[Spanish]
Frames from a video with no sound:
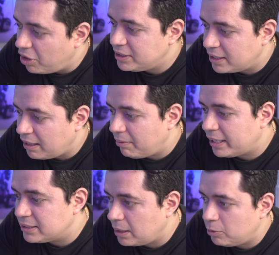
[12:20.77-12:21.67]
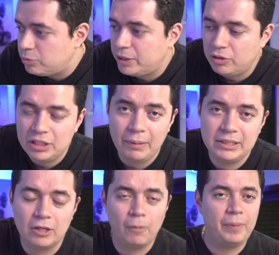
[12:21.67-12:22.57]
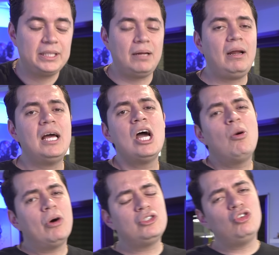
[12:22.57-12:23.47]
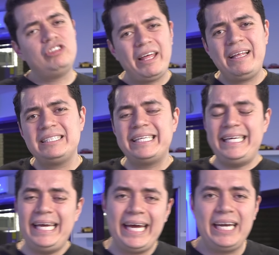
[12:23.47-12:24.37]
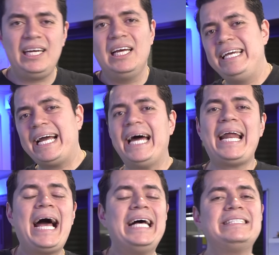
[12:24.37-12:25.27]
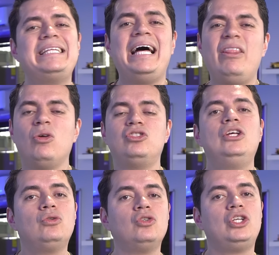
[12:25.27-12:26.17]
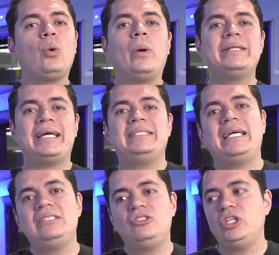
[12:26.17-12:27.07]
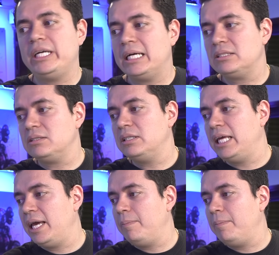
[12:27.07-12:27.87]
Toda esta tabla que estamos viendo ya va a ser compatible por si ustedes quieren llegar hasta 256 GB de